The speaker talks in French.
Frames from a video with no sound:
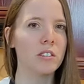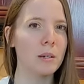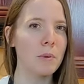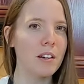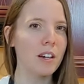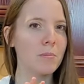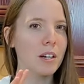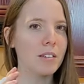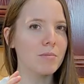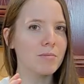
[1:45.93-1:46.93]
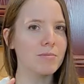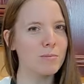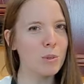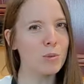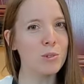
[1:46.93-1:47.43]
Ça prend vraiment
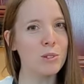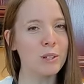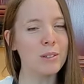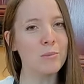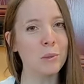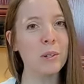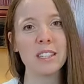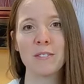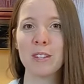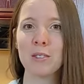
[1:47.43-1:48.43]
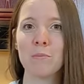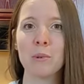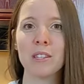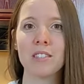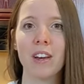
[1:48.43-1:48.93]
beaucoup de sucre pour que ça fasse une
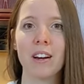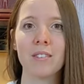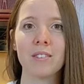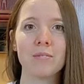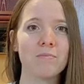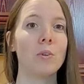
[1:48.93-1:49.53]
bonne différence.